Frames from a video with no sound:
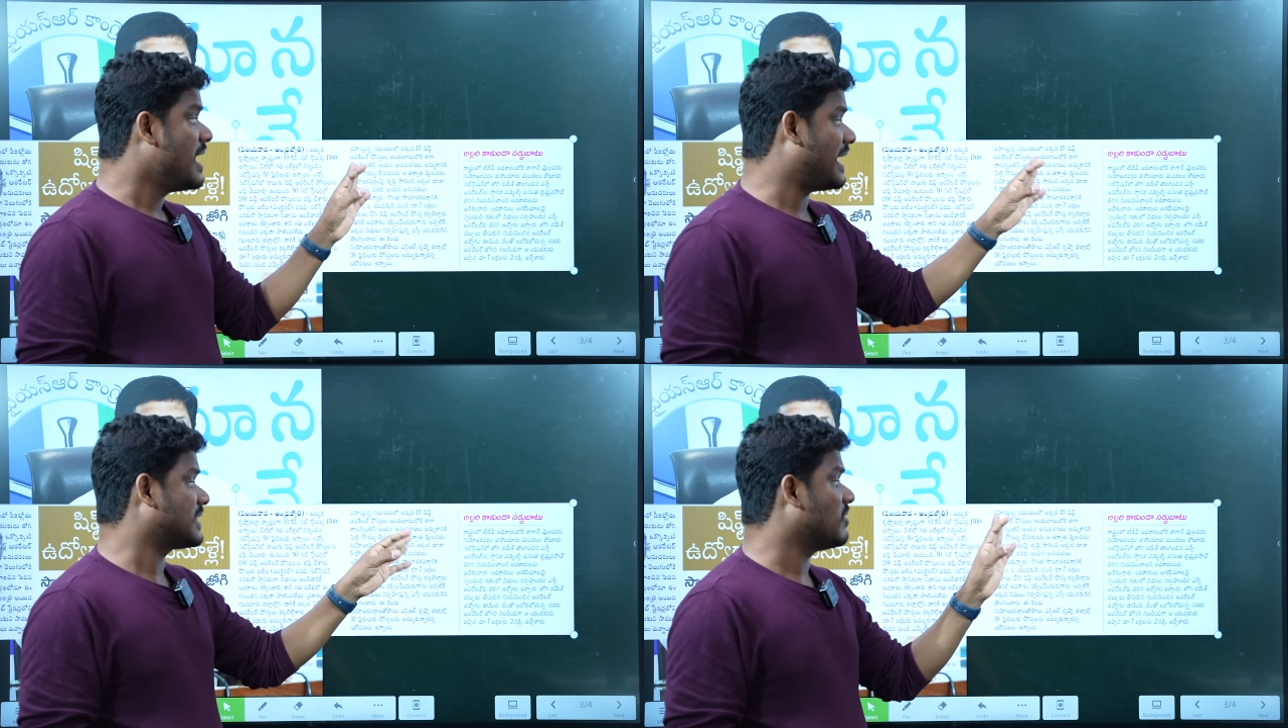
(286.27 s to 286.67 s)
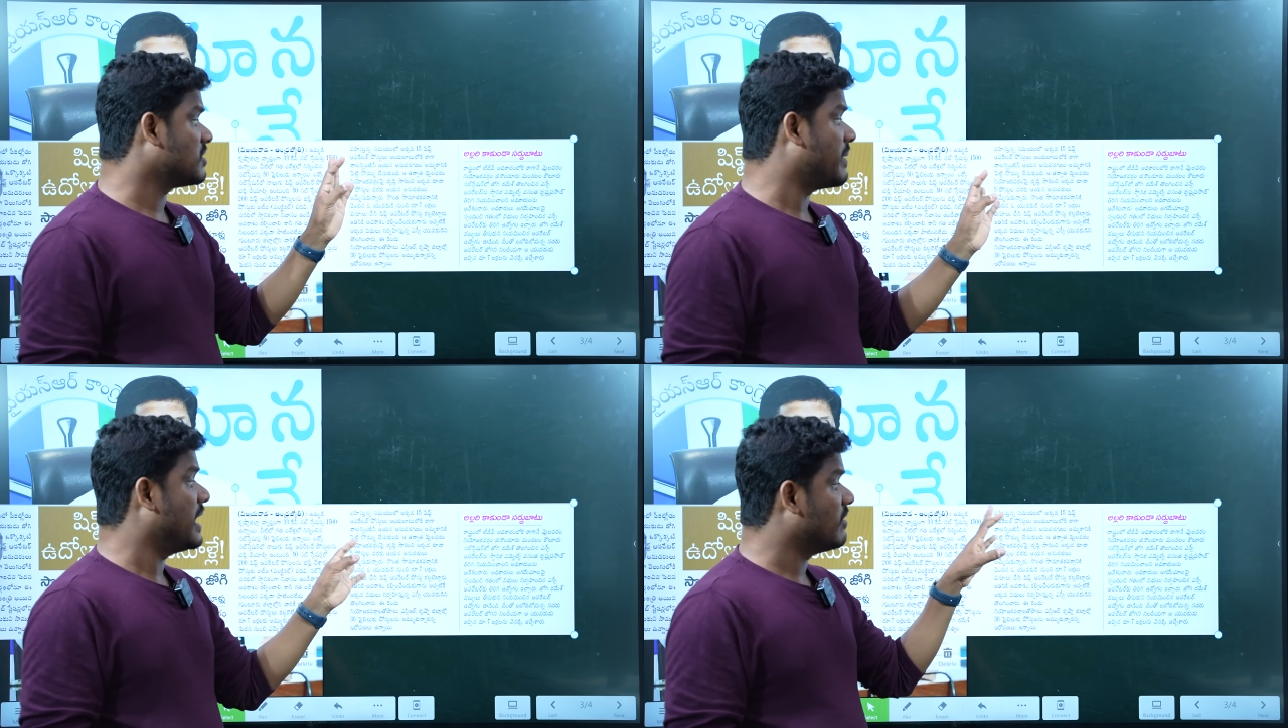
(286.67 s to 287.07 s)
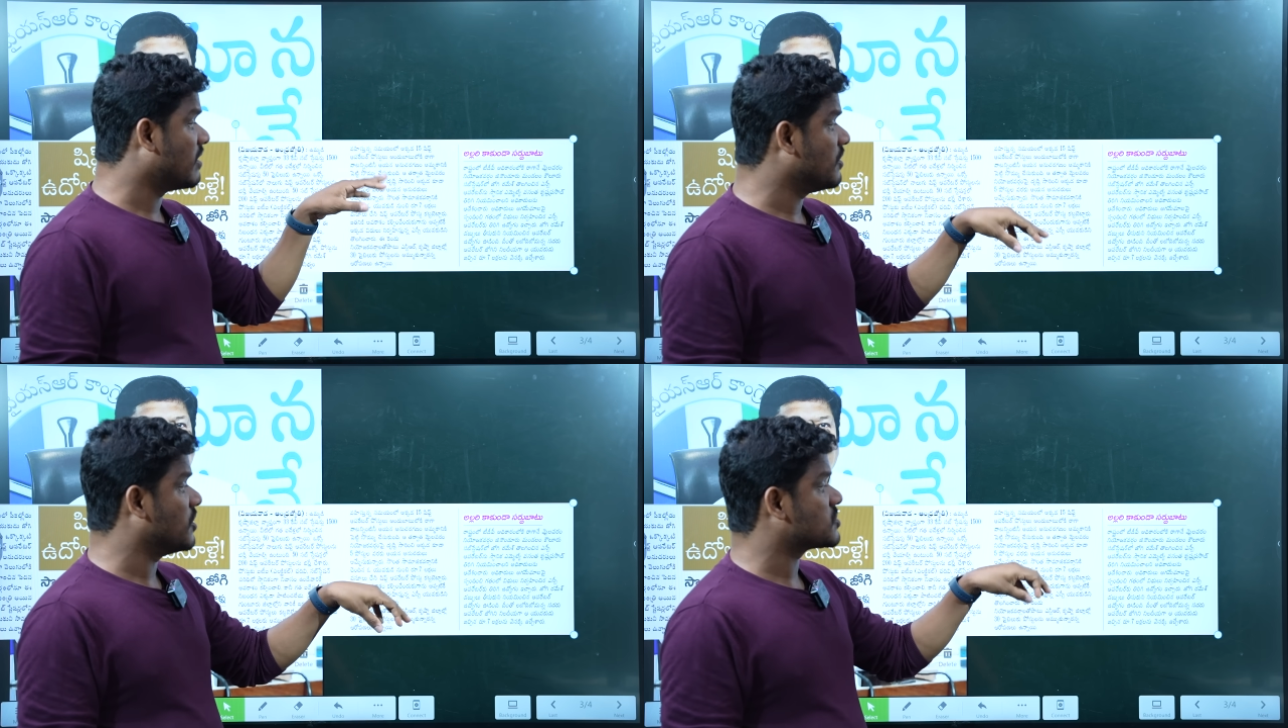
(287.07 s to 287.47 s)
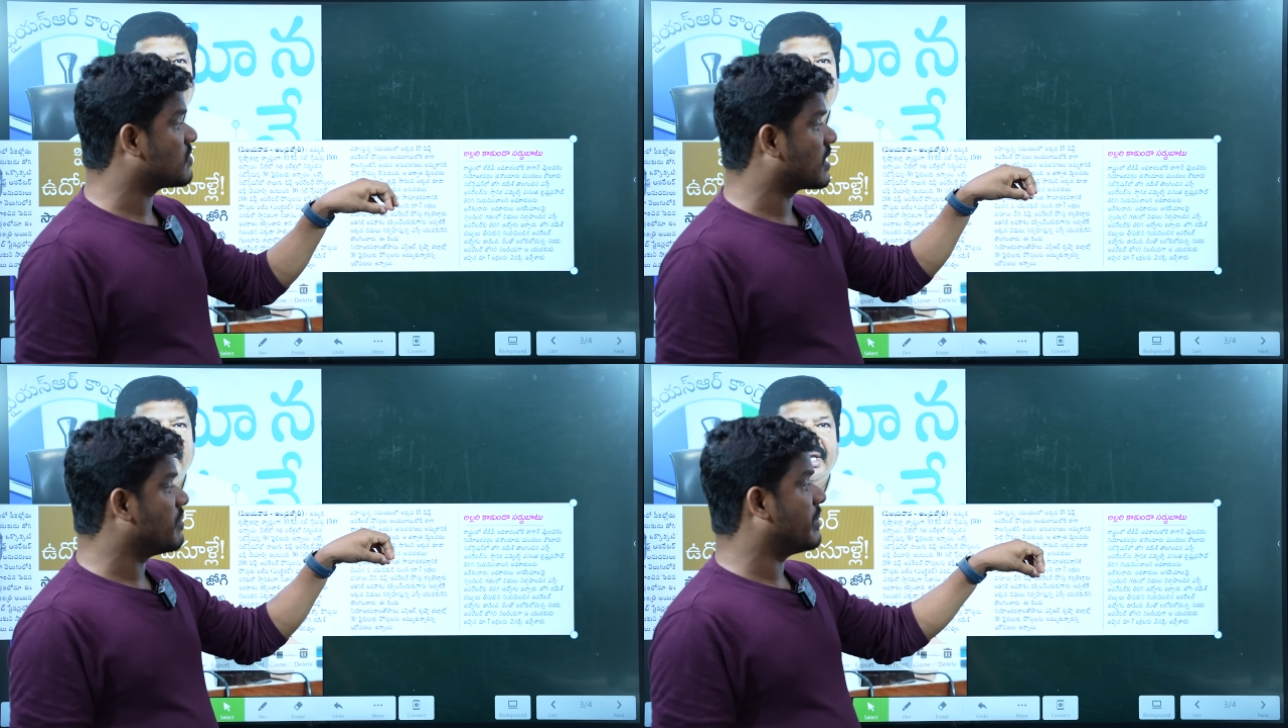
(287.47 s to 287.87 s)
ఆ తర్వాత మైలవరం
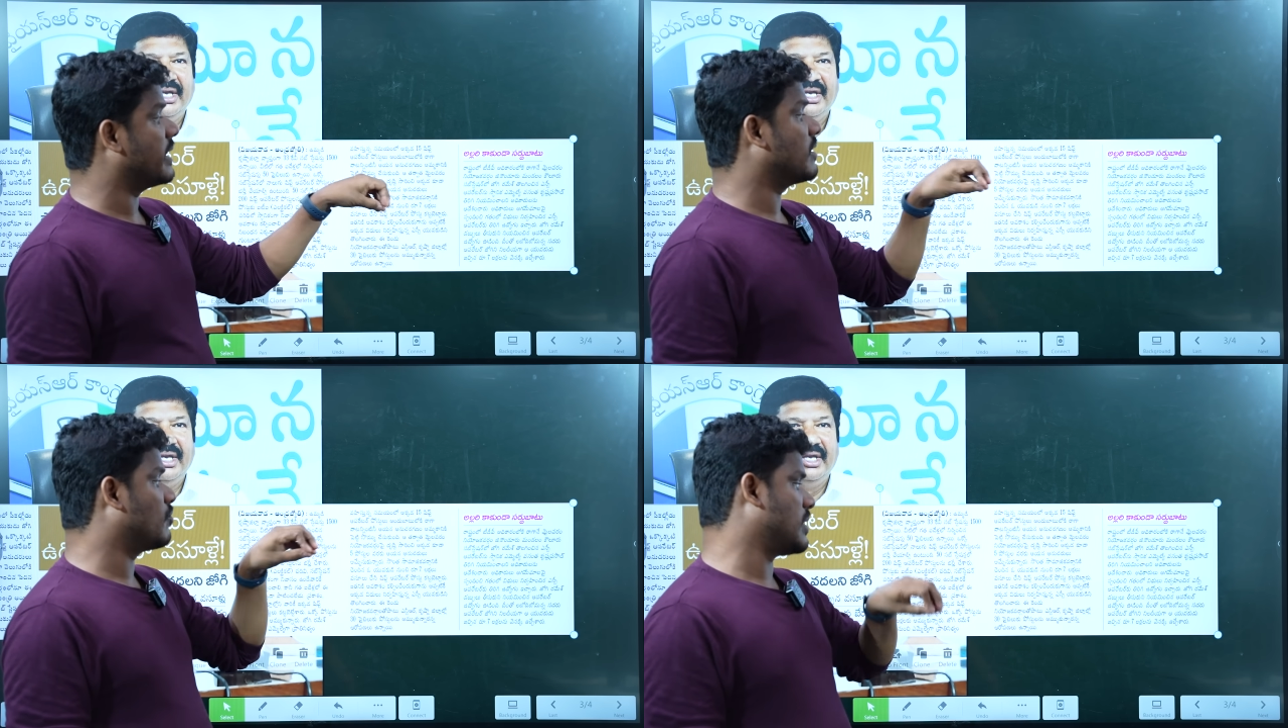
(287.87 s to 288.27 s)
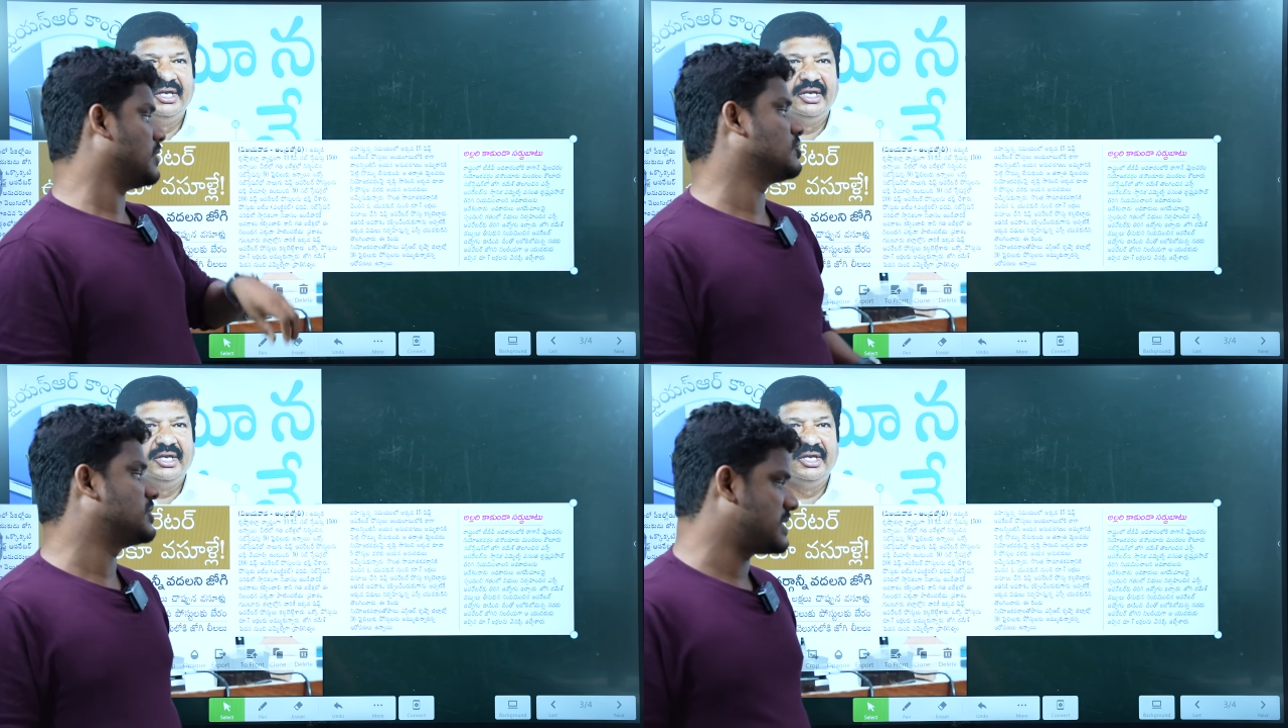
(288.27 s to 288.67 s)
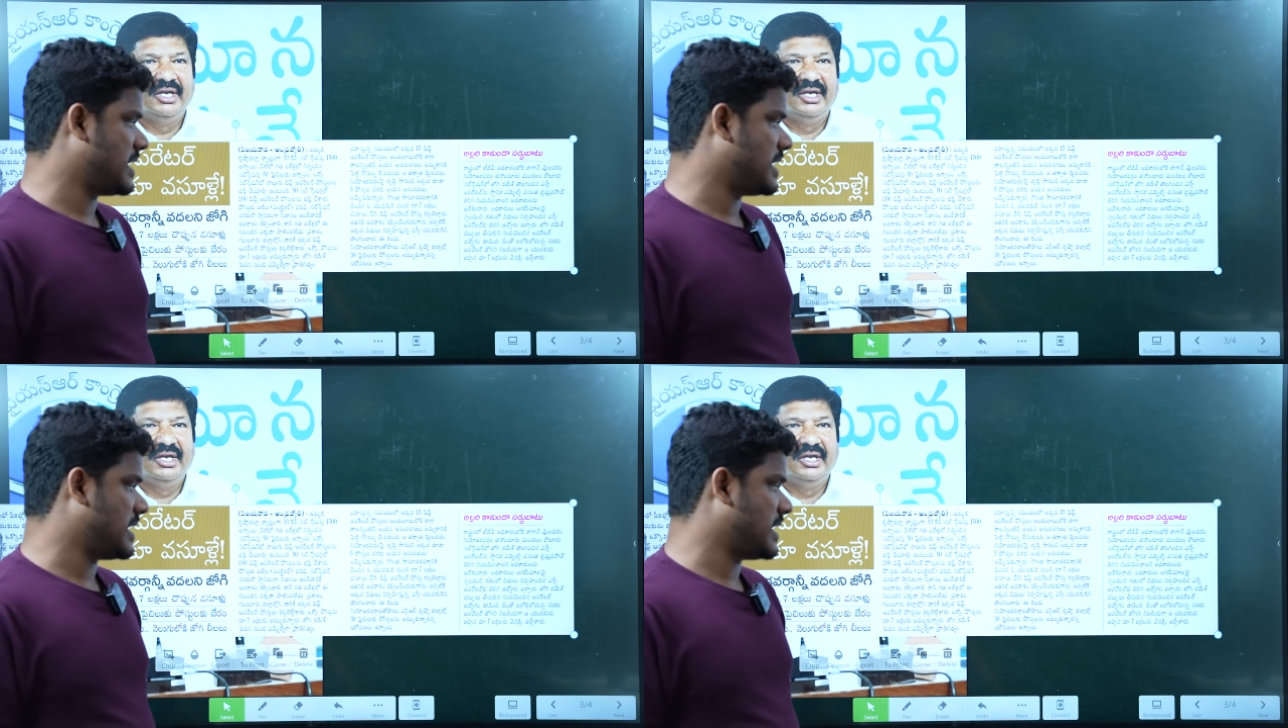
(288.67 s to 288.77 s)
నియోజకవర్గంపై కూడా దృష్టి